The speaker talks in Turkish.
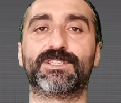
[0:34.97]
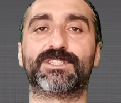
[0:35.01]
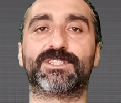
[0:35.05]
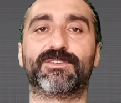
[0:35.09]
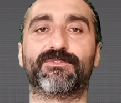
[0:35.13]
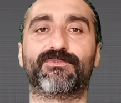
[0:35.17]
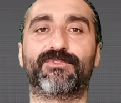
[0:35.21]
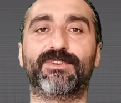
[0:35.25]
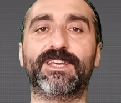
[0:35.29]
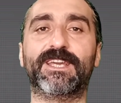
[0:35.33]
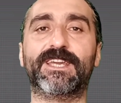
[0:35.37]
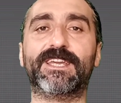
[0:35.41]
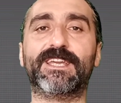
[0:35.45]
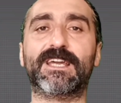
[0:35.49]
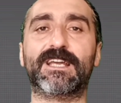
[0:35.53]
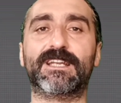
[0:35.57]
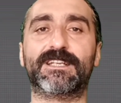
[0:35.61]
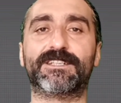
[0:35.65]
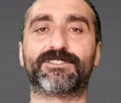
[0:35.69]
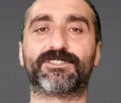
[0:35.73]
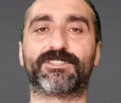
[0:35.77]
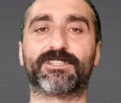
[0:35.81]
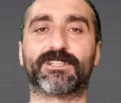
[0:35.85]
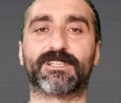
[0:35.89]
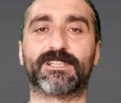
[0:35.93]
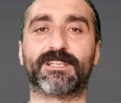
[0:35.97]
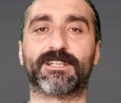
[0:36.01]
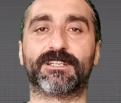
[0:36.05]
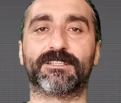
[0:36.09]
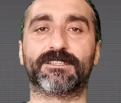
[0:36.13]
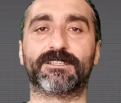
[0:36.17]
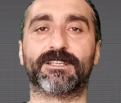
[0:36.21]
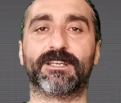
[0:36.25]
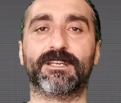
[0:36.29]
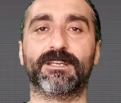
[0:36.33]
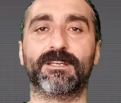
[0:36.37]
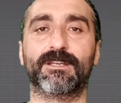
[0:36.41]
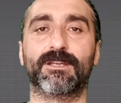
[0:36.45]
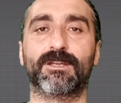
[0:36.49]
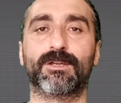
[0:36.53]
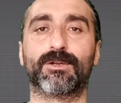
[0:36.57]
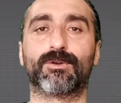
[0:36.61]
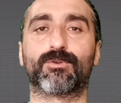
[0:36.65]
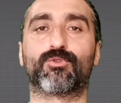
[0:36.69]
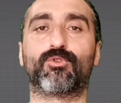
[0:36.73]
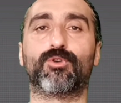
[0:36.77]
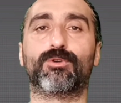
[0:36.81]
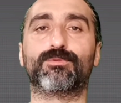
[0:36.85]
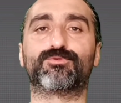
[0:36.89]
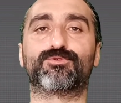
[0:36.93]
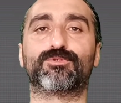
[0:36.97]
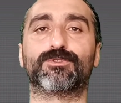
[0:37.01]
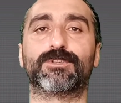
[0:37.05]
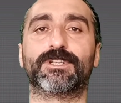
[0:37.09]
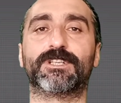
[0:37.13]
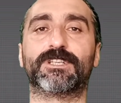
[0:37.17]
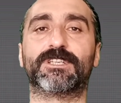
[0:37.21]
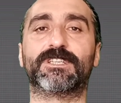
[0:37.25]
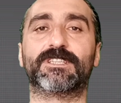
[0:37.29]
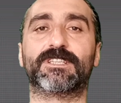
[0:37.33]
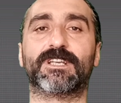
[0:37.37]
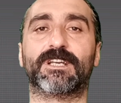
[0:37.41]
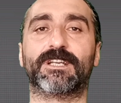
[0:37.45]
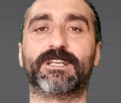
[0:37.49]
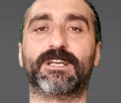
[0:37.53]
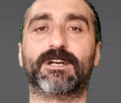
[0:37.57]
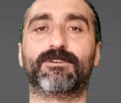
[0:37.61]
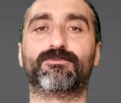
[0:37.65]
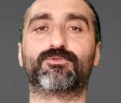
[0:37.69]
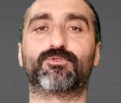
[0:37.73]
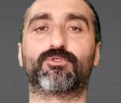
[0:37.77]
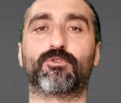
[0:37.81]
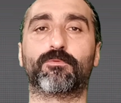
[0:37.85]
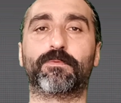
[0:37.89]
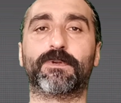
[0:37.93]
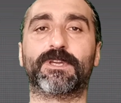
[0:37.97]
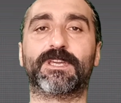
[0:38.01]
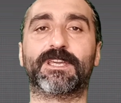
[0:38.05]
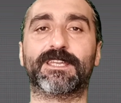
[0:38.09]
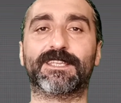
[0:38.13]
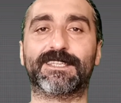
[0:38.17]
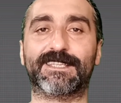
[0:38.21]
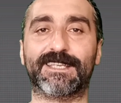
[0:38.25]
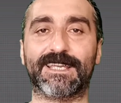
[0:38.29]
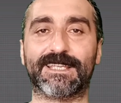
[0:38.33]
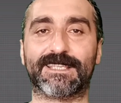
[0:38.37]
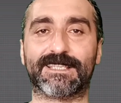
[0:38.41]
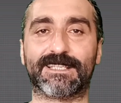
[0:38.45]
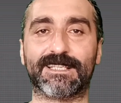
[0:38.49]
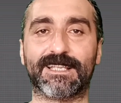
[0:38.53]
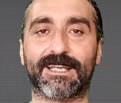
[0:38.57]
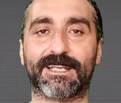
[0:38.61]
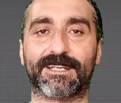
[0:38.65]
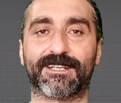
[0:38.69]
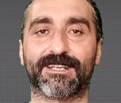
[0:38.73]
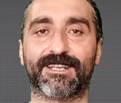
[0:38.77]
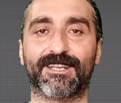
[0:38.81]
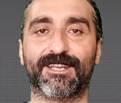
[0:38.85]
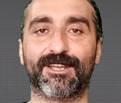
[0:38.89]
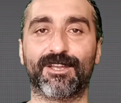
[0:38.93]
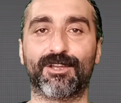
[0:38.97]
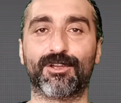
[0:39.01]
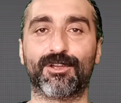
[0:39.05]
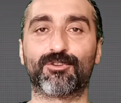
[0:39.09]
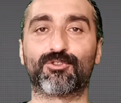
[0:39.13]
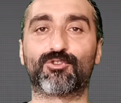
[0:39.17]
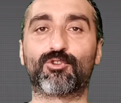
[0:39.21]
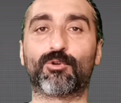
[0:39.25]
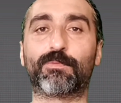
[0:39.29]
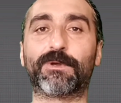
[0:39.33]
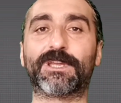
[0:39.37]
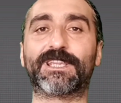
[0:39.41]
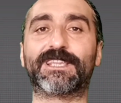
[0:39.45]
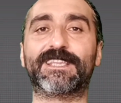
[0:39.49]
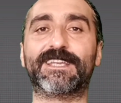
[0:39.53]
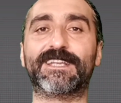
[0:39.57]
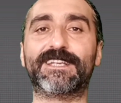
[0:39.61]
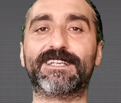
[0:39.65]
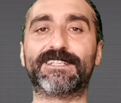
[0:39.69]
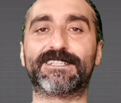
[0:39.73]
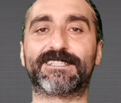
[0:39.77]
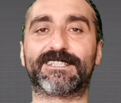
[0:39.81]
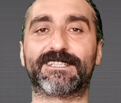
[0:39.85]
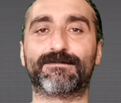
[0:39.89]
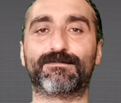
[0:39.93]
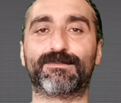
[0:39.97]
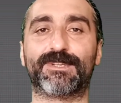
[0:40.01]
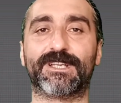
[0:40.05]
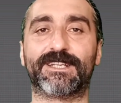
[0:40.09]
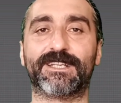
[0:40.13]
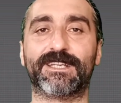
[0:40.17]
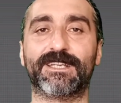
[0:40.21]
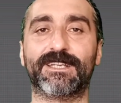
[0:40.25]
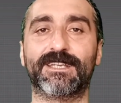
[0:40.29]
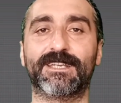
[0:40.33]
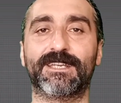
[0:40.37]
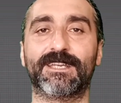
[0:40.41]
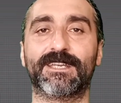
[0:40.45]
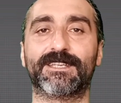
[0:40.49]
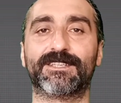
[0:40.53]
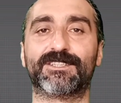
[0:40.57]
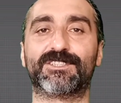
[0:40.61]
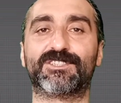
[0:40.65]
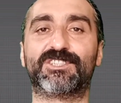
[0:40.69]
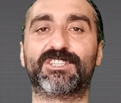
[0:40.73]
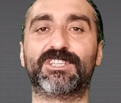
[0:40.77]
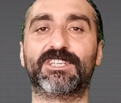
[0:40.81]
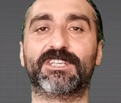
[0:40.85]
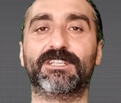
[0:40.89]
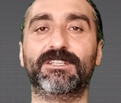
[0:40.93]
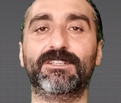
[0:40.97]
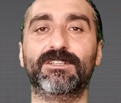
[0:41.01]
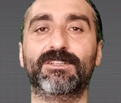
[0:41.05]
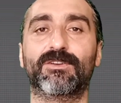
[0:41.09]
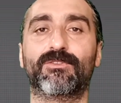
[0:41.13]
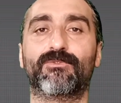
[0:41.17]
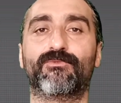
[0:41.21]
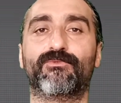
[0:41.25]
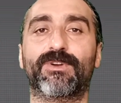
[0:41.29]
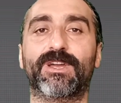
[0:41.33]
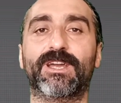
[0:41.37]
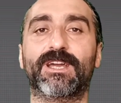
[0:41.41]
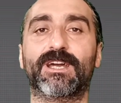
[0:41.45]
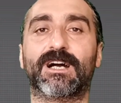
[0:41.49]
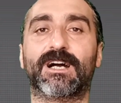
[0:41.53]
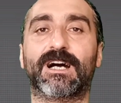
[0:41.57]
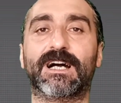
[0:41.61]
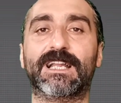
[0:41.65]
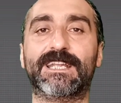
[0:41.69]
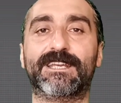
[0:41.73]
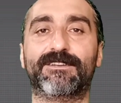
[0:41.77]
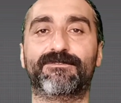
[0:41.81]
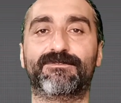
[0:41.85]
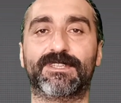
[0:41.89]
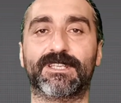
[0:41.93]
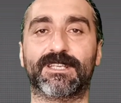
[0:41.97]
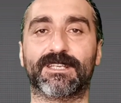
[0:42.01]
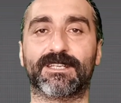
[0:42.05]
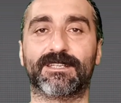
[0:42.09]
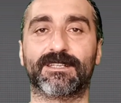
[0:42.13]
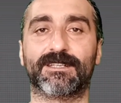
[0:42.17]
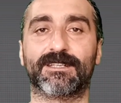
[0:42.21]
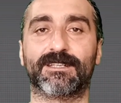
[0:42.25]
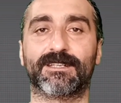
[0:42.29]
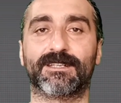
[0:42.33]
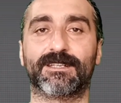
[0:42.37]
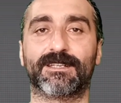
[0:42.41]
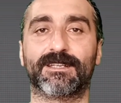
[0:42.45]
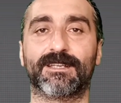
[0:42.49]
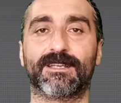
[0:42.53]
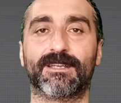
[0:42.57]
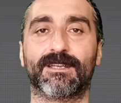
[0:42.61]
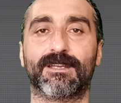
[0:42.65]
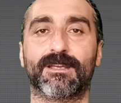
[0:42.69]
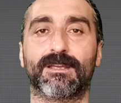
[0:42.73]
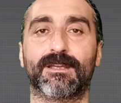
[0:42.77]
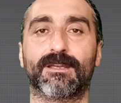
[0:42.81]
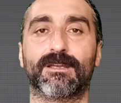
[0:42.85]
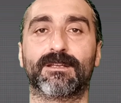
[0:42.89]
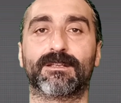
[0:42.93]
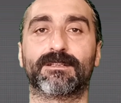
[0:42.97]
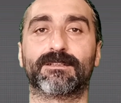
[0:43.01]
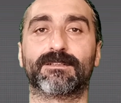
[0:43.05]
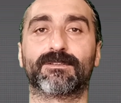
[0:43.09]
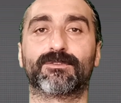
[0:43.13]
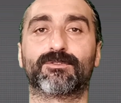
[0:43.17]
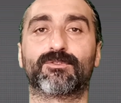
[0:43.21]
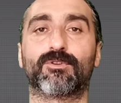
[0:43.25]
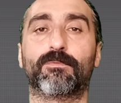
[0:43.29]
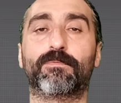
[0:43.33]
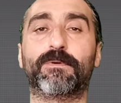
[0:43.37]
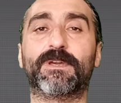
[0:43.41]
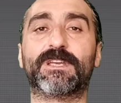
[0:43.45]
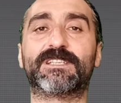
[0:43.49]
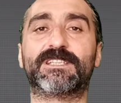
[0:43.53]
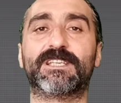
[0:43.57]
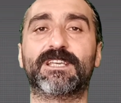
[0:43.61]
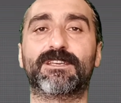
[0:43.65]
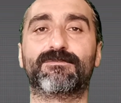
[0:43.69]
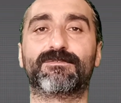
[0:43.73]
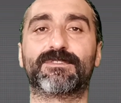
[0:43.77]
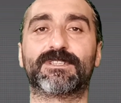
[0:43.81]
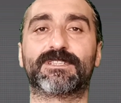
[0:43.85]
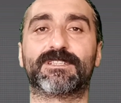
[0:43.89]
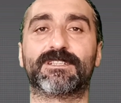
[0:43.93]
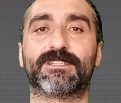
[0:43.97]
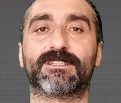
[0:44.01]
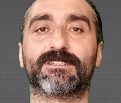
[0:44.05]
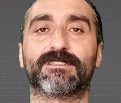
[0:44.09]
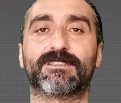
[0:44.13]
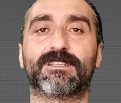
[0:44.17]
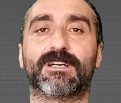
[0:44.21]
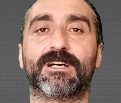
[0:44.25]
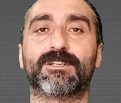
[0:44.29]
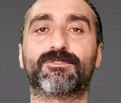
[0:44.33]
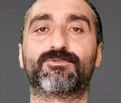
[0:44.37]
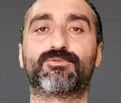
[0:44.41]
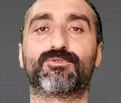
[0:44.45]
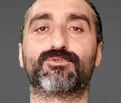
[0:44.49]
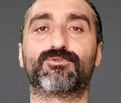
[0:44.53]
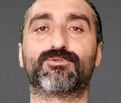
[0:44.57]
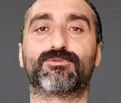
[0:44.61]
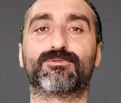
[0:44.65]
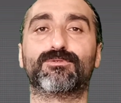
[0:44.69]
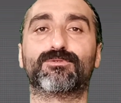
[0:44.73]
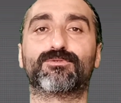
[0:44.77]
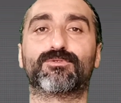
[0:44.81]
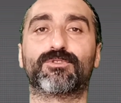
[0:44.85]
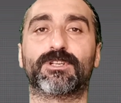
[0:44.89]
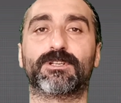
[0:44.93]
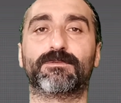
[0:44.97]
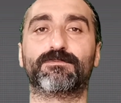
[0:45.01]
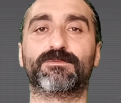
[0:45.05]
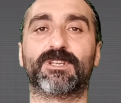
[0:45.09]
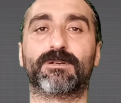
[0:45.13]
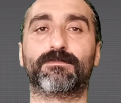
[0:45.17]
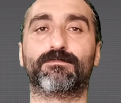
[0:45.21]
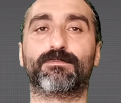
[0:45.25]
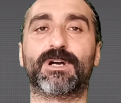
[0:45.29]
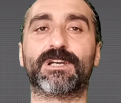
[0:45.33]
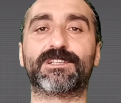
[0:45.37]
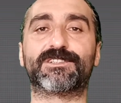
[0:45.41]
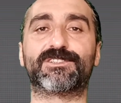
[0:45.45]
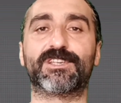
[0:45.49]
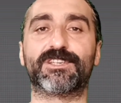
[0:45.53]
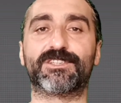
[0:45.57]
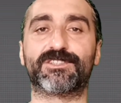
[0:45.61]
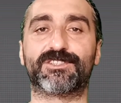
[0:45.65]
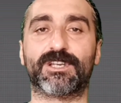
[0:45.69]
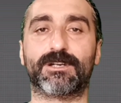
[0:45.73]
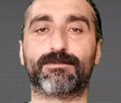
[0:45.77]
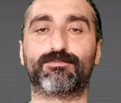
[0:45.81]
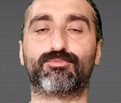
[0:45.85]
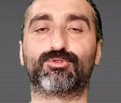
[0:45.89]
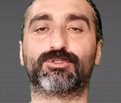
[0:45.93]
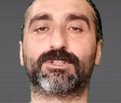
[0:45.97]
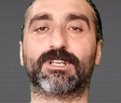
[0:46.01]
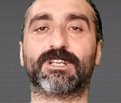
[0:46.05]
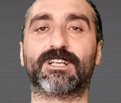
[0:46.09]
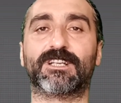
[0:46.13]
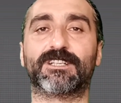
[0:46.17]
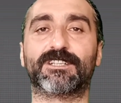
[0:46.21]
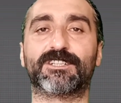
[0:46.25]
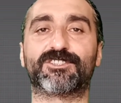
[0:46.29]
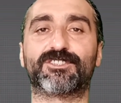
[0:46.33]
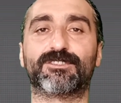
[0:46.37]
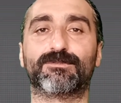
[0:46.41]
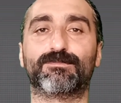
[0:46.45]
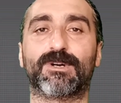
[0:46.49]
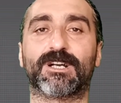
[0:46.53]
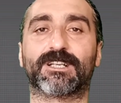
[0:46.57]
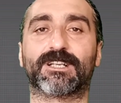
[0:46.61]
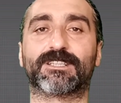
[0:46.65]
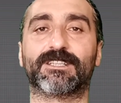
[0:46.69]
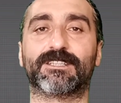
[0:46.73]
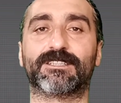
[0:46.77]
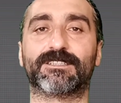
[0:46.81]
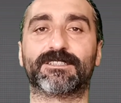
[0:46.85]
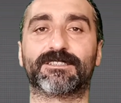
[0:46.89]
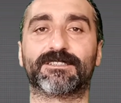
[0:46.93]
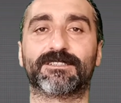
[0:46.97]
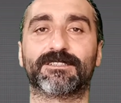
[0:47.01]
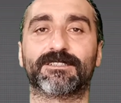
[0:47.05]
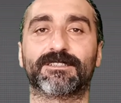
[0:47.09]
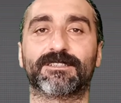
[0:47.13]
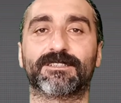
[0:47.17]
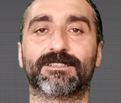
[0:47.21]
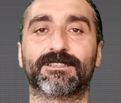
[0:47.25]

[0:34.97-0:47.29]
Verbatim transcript: Çiftliğe yerleştiklerinde komşular iki tane yavru köpek hediye ettiler. Köpeklerin isimleri cin ve alevdi. Köpek sevgisinin daha çocukluk döneminden başlayacağı buradan anlaşılmaktadır.